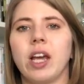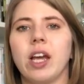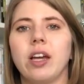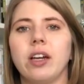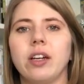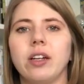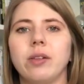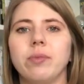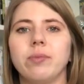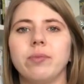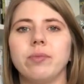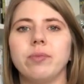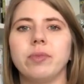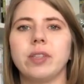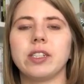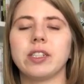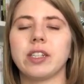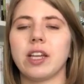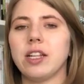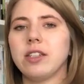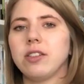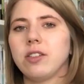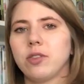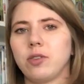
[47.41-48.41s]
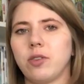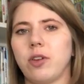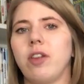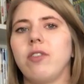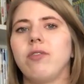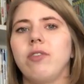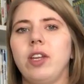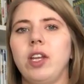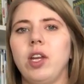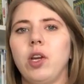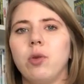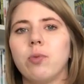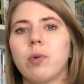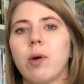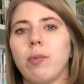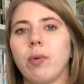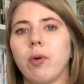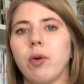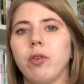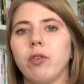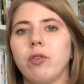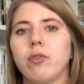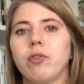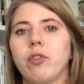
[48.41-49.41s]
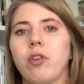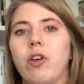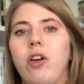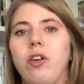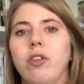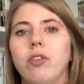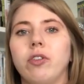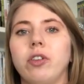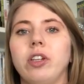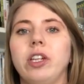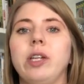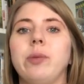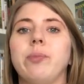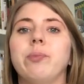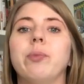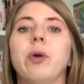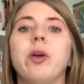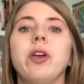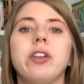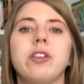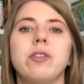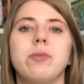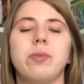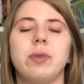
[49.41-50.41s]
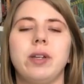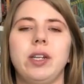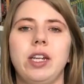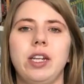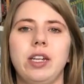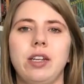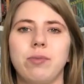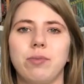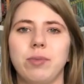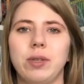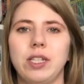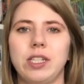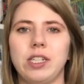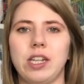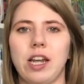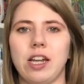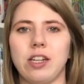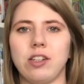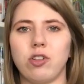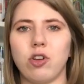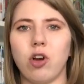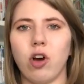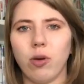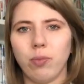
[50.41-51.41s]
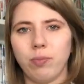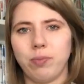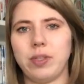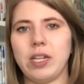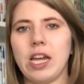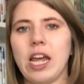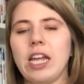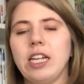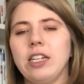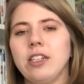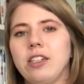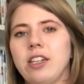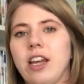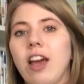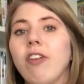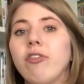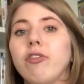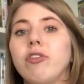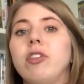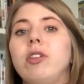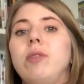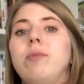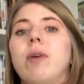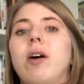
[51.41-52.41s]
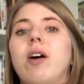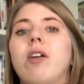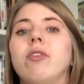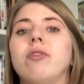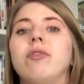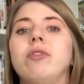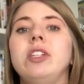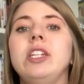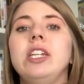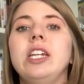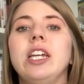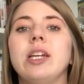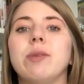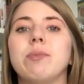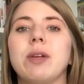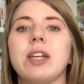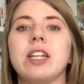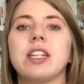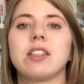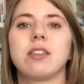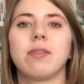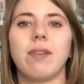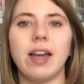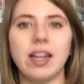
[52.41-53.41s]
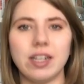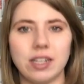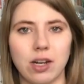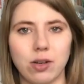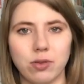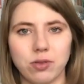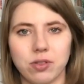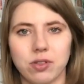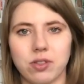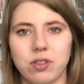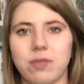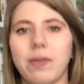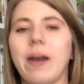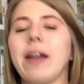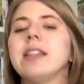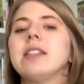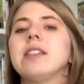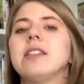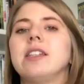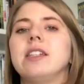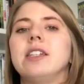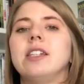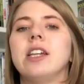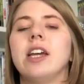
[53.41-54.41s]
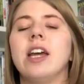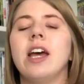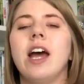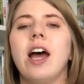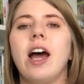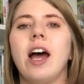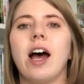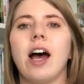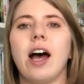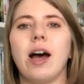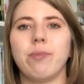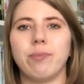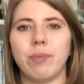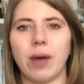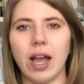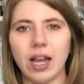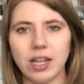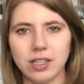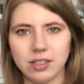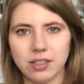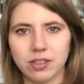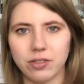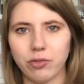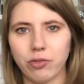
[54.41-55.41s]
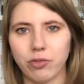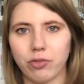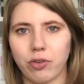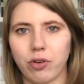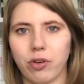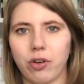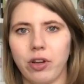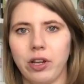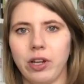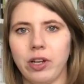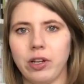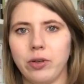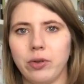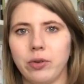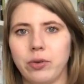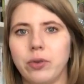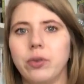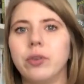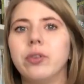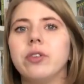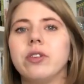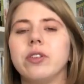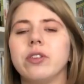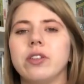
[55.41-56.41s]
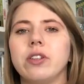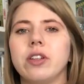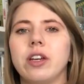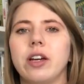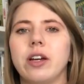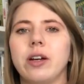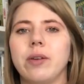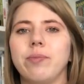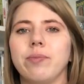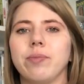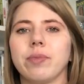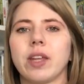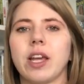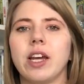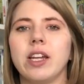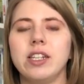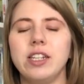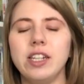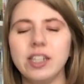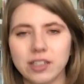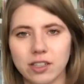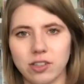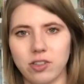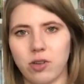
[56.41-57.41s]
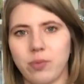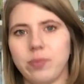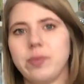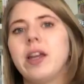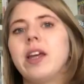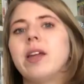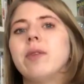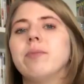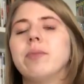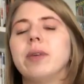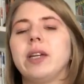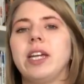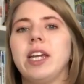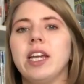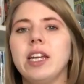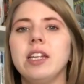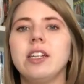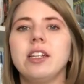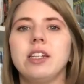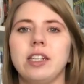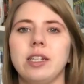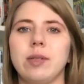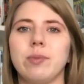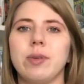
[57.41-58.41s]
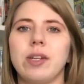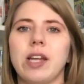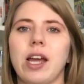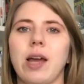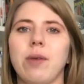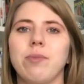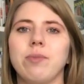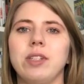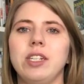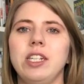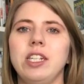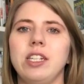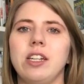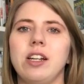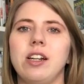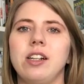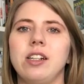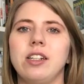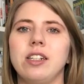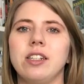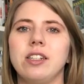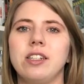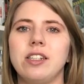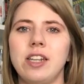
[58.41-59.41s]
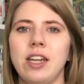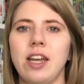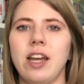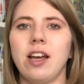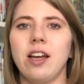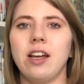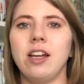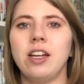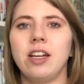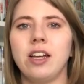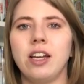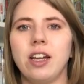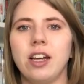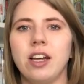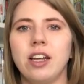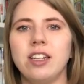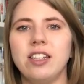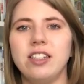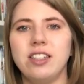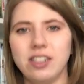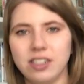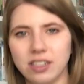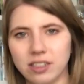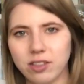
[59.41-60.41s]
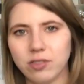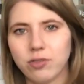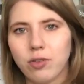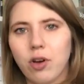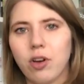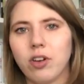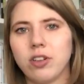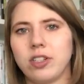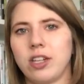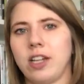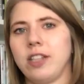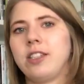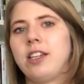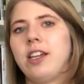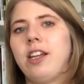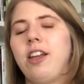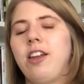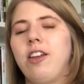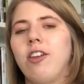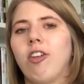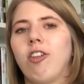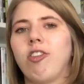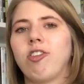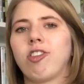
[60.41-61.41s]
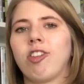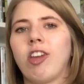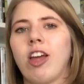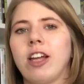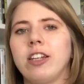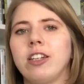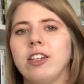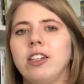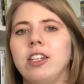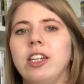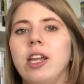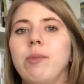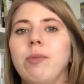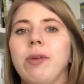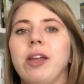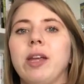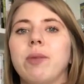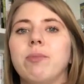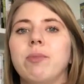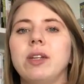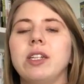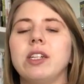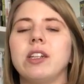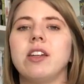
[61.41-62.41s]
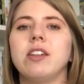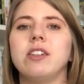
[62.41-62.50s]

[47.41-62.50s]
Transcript: Ähm, das Ganze so ein wenig überbrücken wollen und ich möchte beginnen mit der Top 10 der Filme, auf die ich mich 2020 am meisten freue. Und ähm, diese Top 10 beginne ich mit einem Titel, der diese Woche tatsächlich noch startet, nämlich mit